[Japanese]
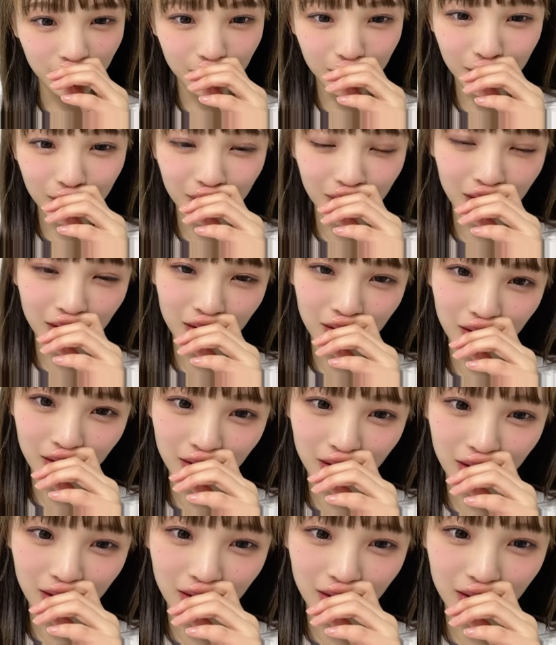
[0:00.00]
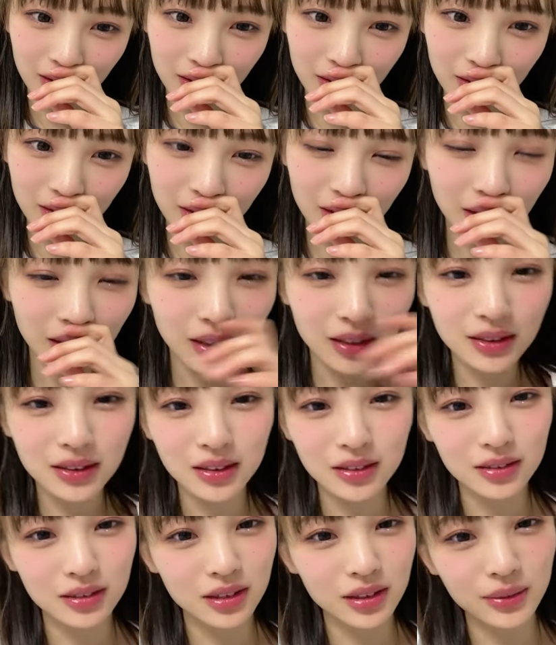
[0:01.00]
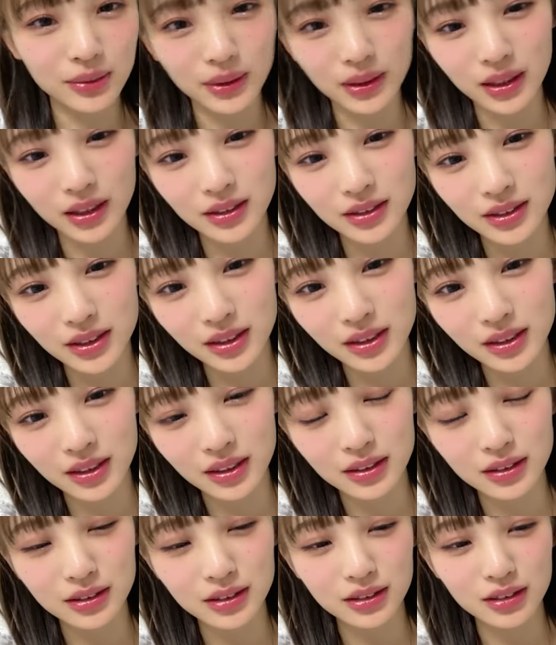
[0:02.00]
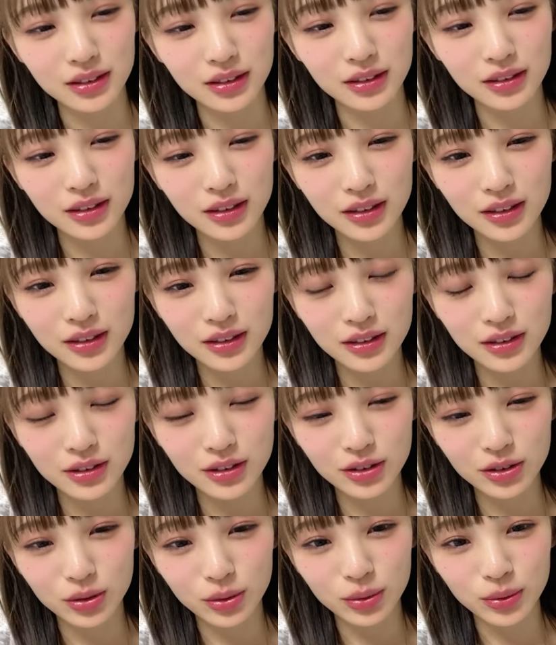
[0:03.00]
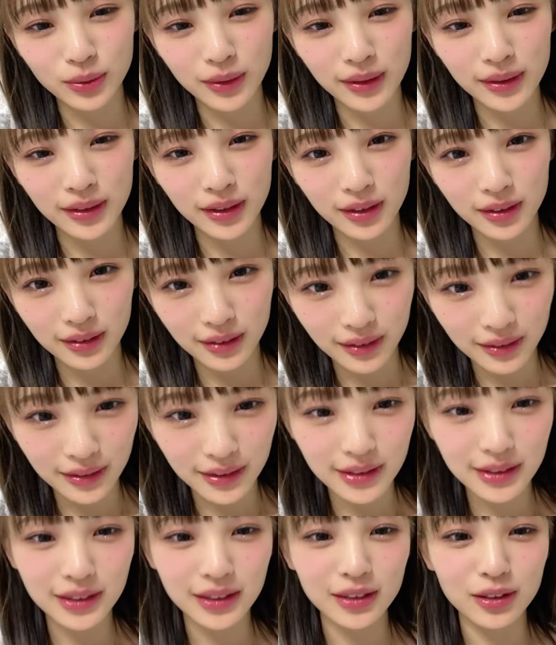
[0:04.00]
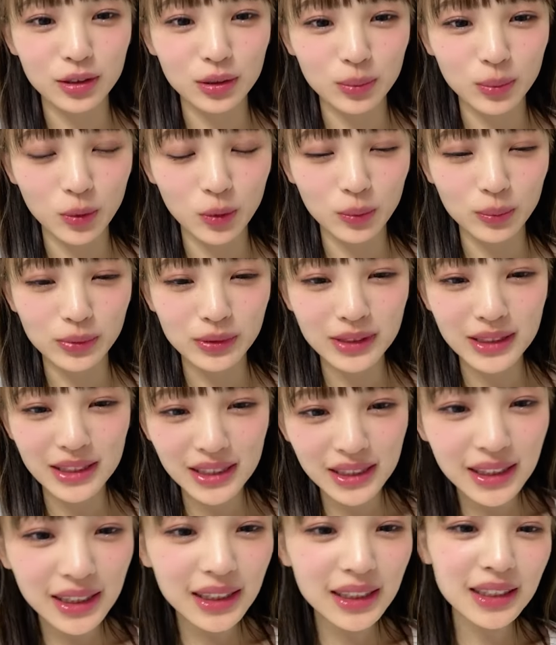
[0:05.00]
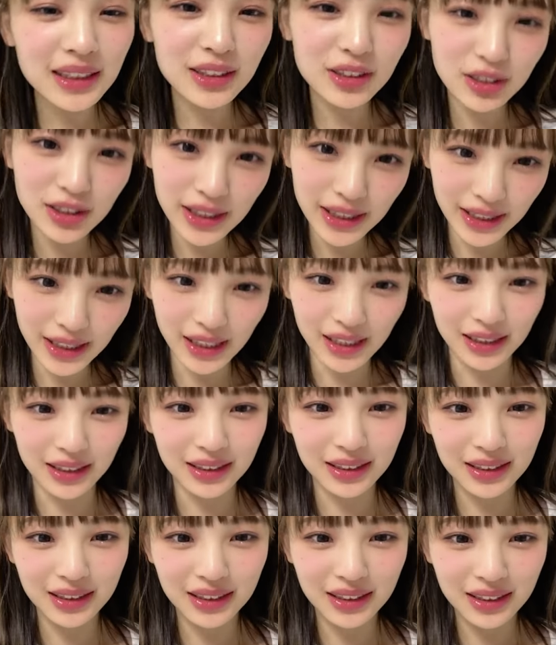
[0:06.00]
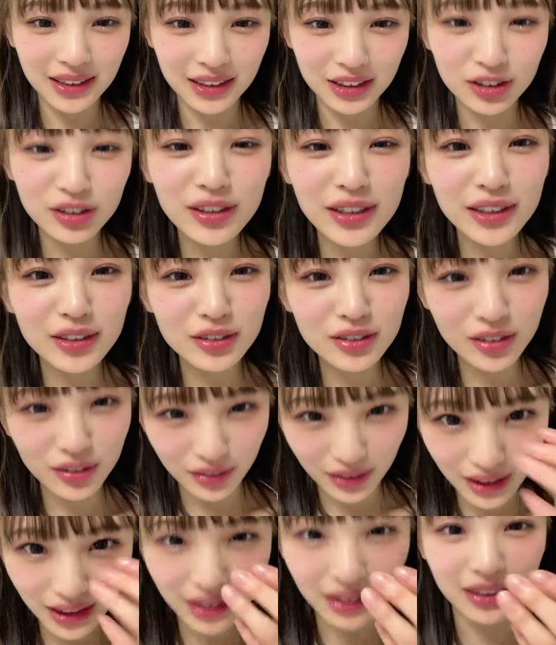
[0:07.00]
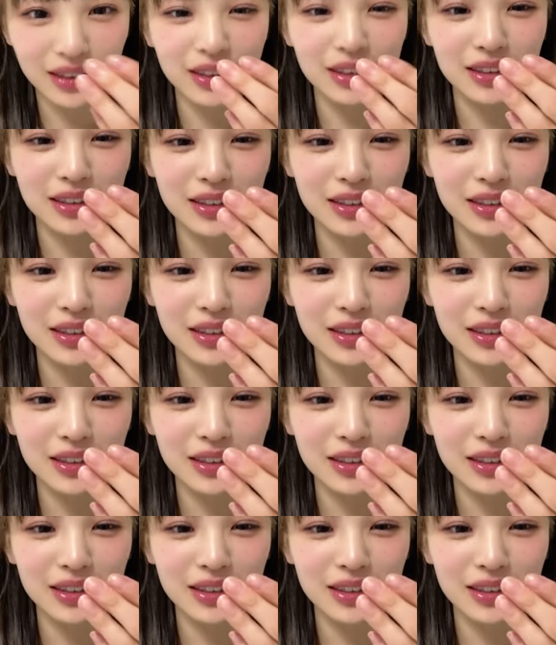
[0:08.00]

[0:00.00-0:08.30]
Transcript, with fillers: もうなんかねリハーサルでは噛んじゃったりしてちょっと不安やったんですけどもう無事に言えた言えるのが